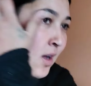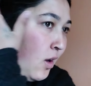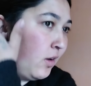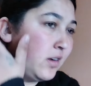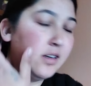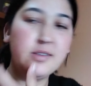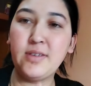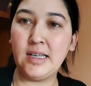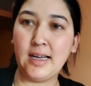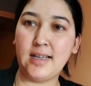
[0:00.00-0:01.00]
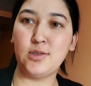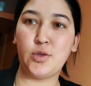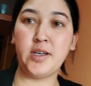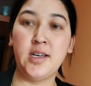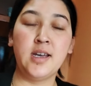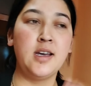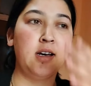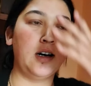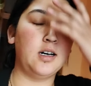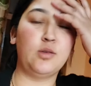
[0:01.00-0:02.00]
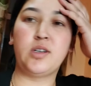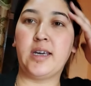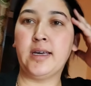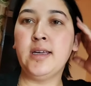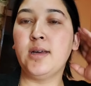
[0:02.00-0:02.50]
और फिलहाल जो है उठ गए